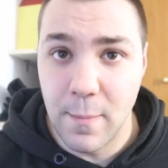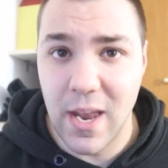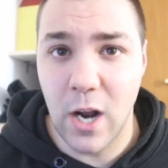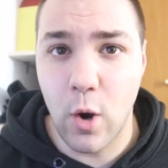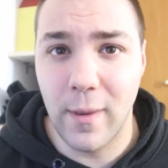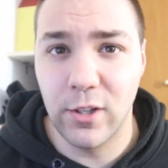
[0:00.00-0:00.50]

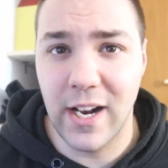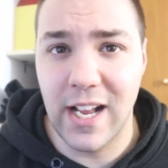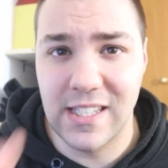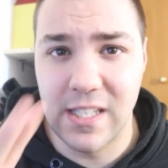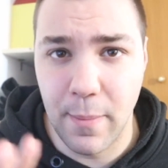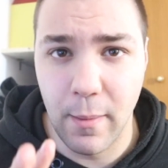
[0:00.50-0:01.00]
Mi raccomando
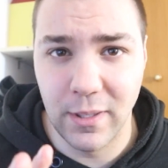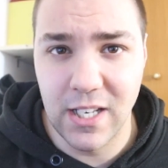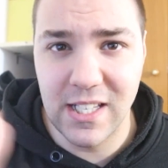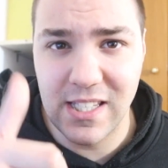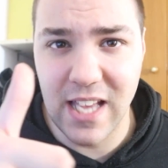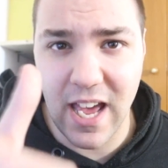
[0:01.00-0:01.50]
ragazzi prima
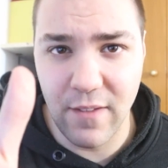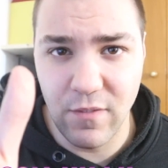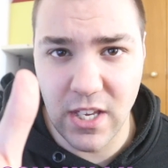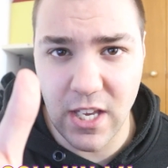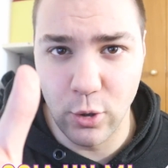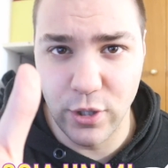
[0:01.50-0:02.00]
di iniziare
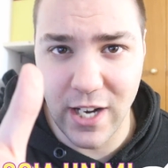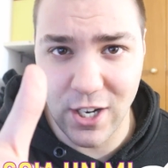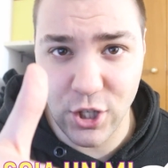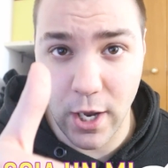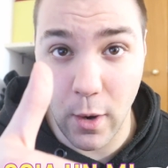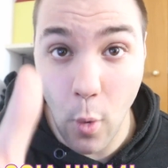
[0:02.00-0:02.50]
vi chiedo di
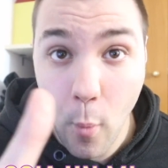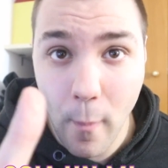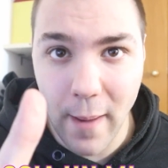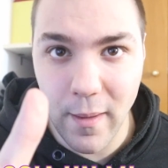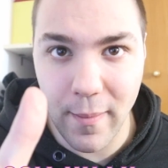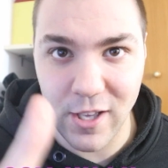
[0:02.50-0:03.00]
lasciare
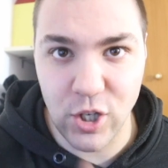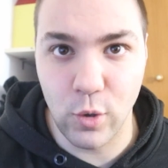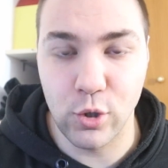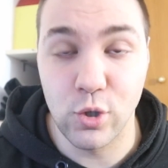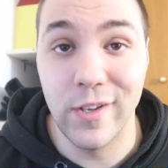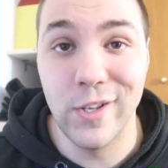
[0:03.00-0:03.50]
un bel mi piace
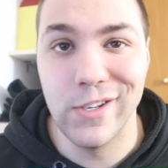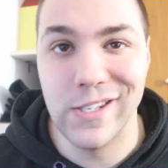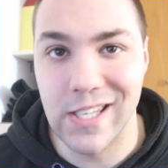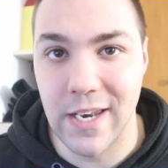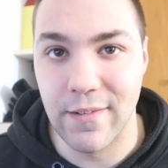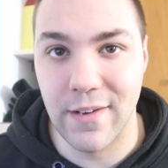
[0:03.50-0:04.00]
a questo video
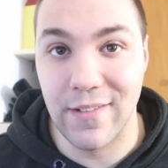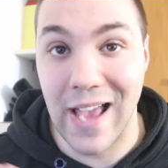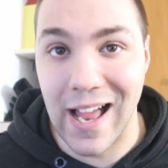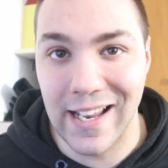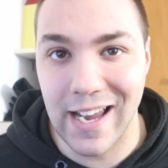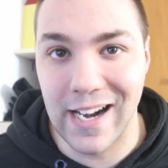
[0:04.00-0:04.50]
Di
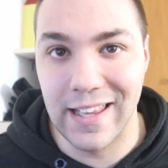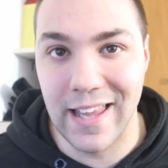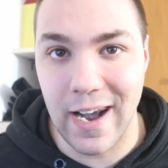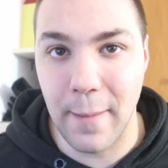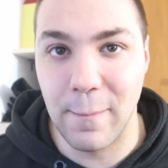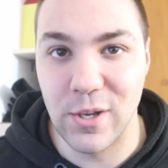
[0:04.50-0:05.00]
iscrivervi al canale
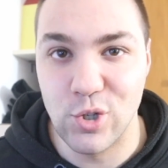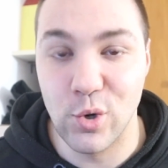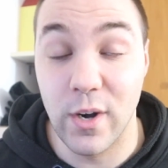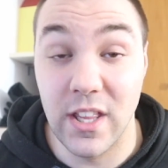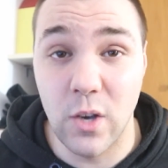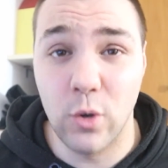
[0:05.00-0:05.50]
del Rampagione,